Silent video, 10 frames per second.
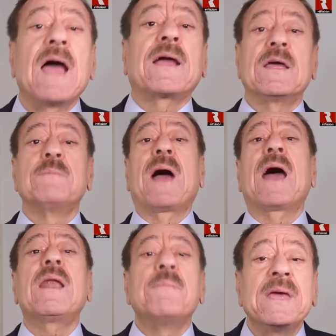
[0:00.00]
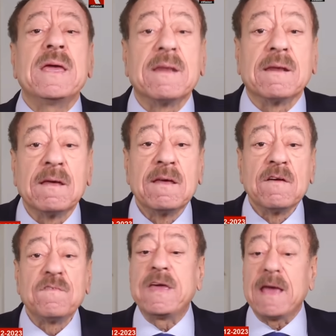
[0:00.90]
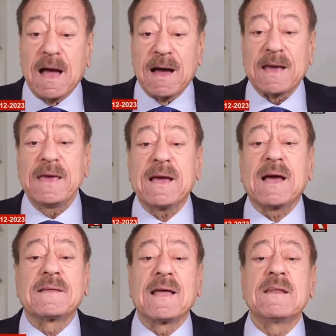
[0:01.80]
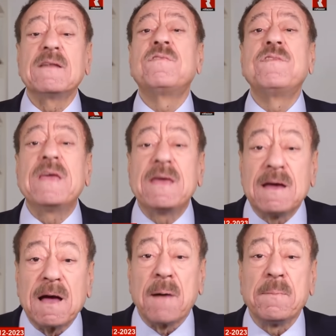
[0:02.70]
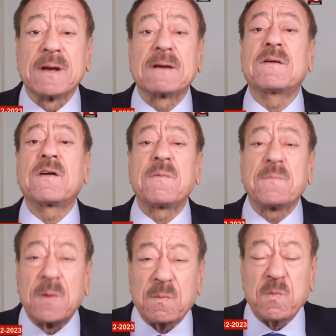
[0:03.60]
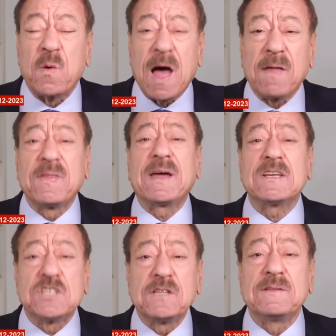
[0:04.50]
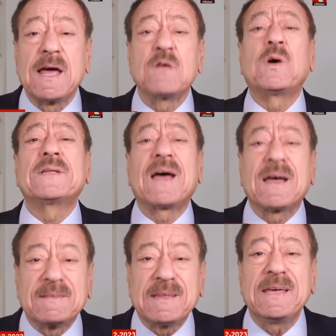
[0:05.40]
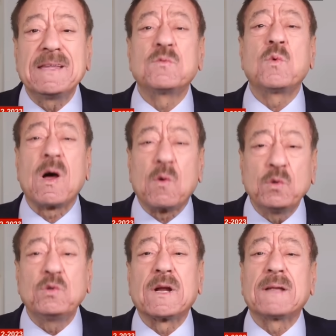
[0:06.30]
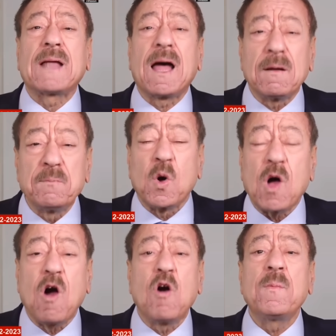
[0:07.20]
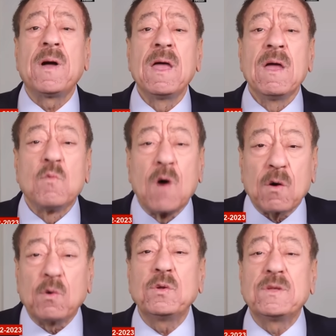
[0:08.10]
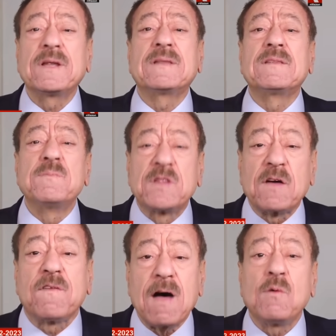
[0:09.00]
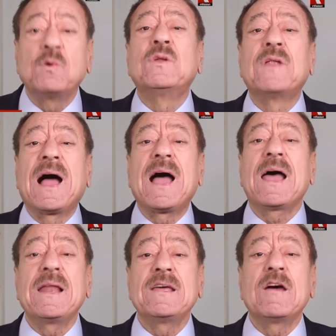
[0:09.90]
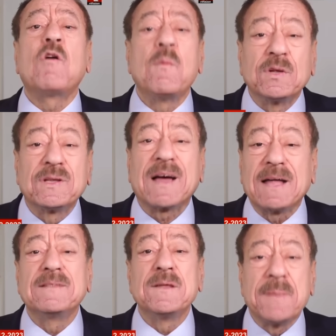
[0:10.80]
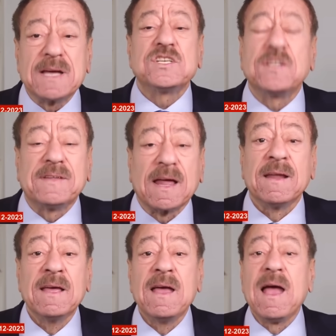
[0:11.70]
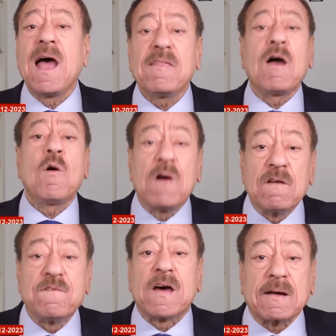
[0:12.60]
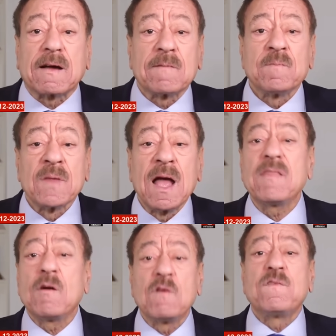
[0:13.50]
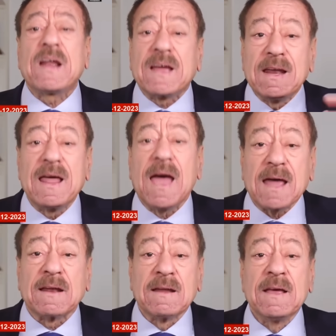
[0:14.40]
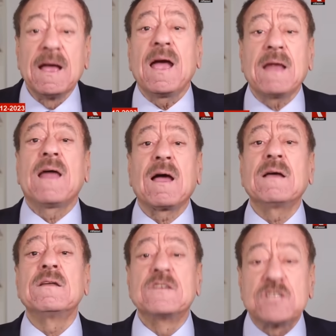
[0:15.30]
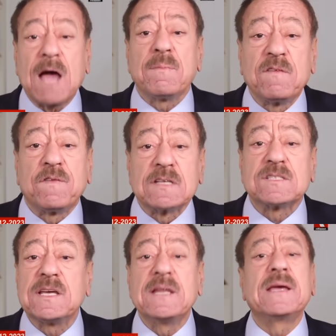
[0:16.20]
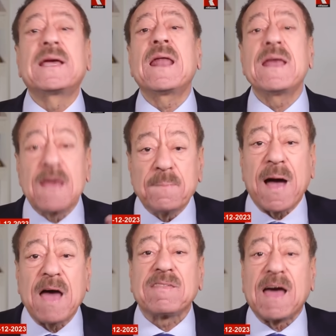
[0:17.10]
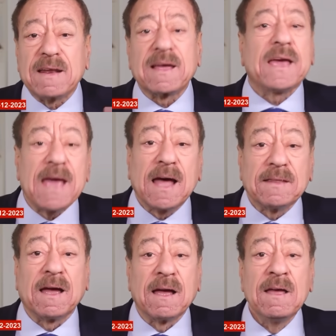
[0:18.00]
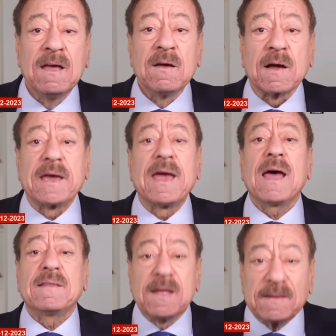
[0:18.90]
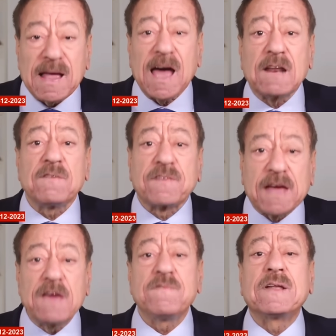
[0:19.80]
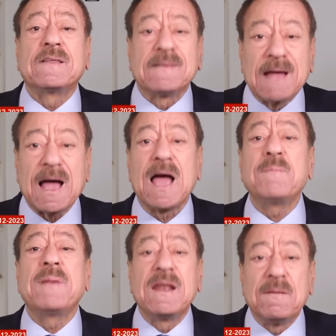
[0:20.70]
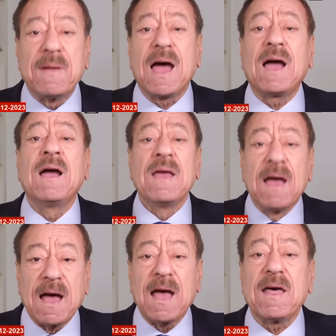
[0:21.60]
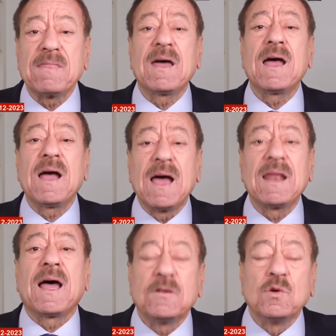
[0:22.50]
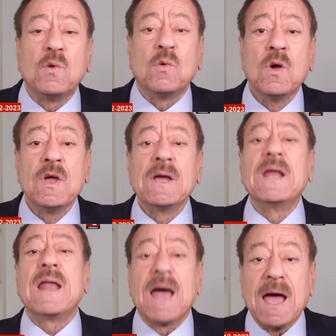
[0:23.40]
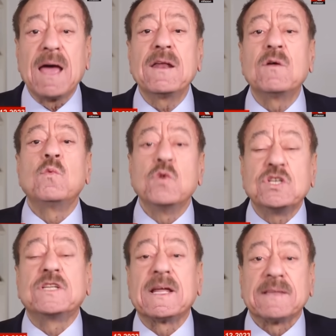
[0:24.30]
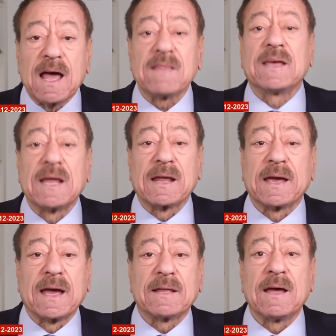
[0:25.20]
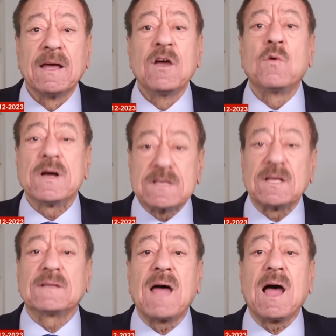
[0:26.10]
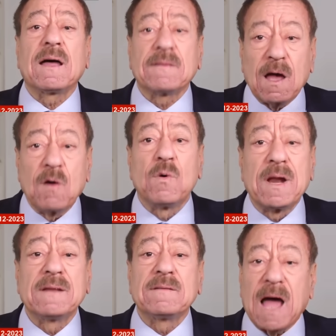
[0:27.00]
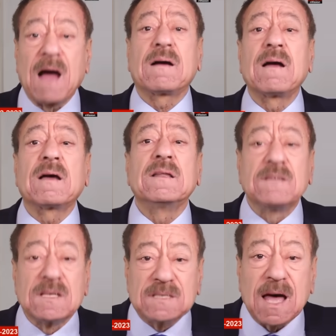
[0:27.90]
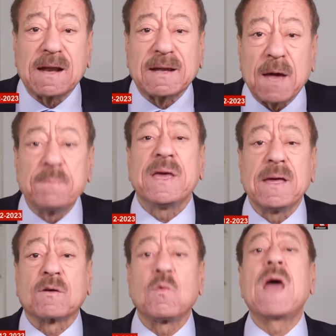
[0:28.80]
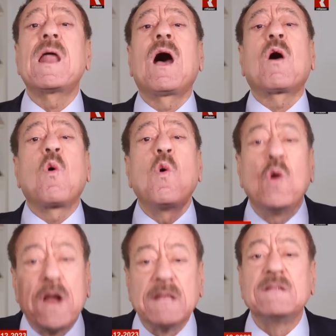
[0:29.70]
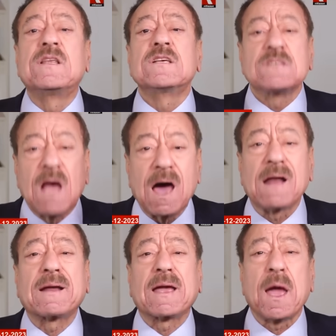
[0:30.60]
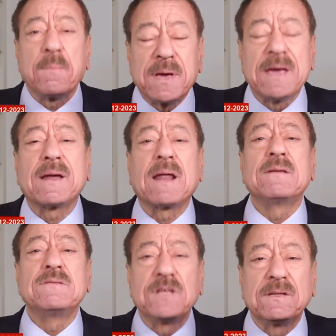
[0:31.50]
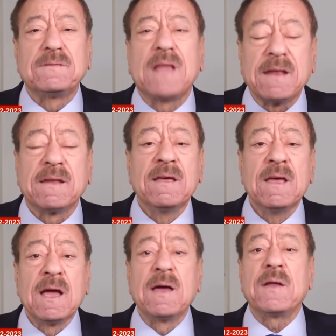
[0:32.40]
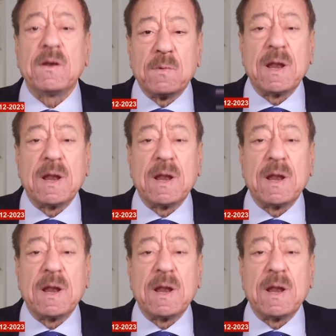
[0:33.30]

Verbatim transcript: لكن على مين في حقيقة في أمر واضح جدا وتخطيط وقدرة مقاومة وقدرة تفاوض عالية ومتقدمة جدا هذا هو الفرق هذا هو الفرق الآن احنا الشعب الفلسطيني كان يبحث عن قيادة قيادة تعرف كيف تتعامل مع هذا العدو الآن وجدت هذه القيادة واستطاعت أولا تحقق انتصار كبير وأنا أقول انتصار كبيرا جدا آه،